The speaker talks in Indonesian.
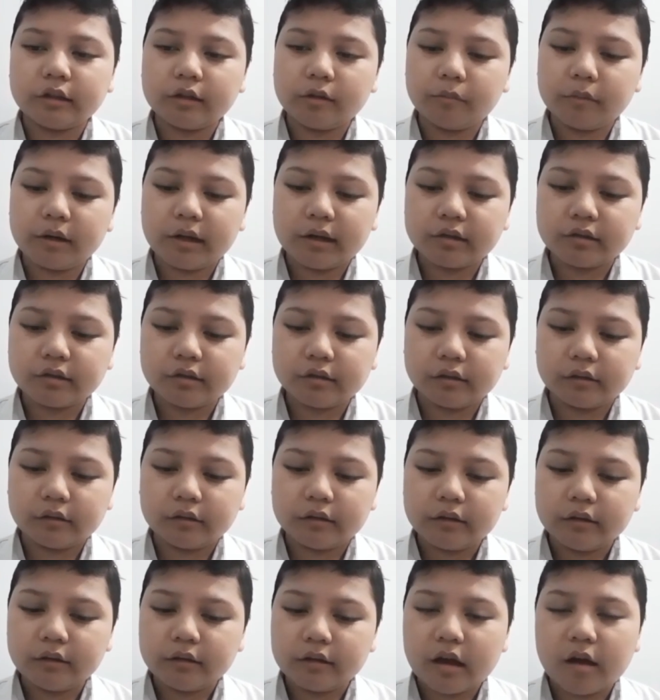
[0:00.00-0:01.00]
tidak berhasil?
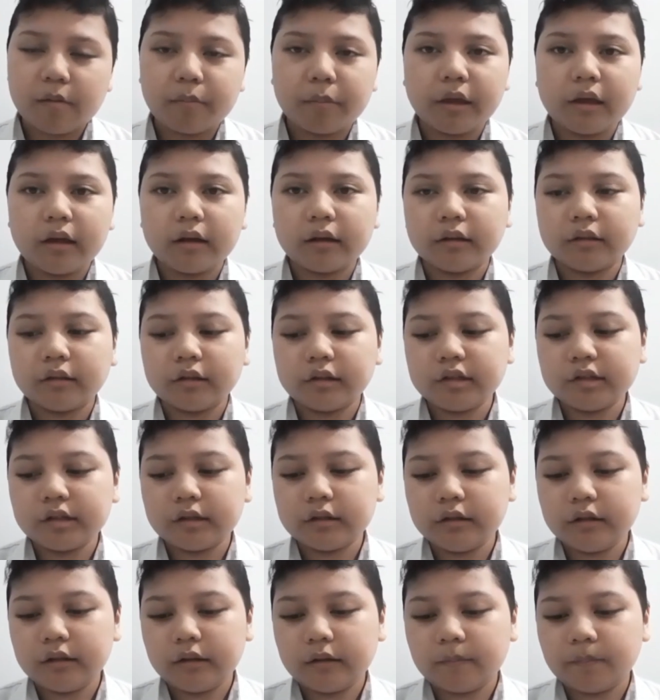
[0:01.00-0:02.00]
Apa yang akan
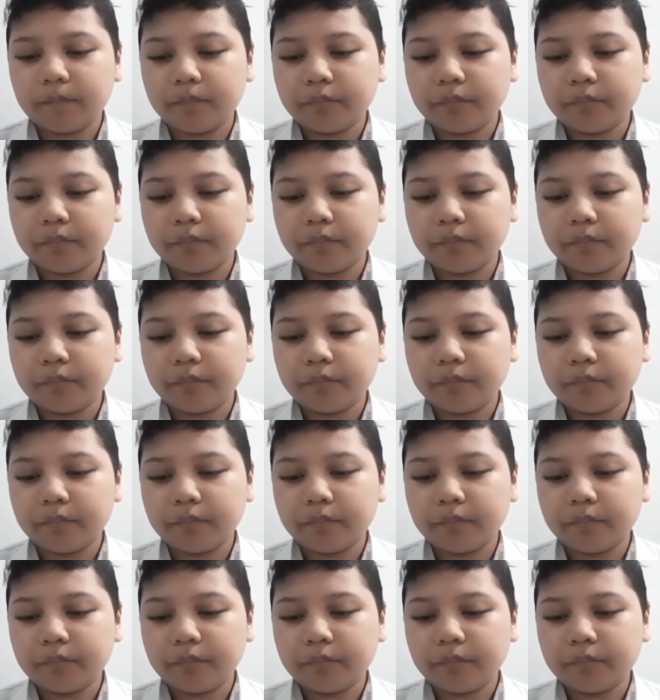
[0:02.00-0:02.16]
terjadi?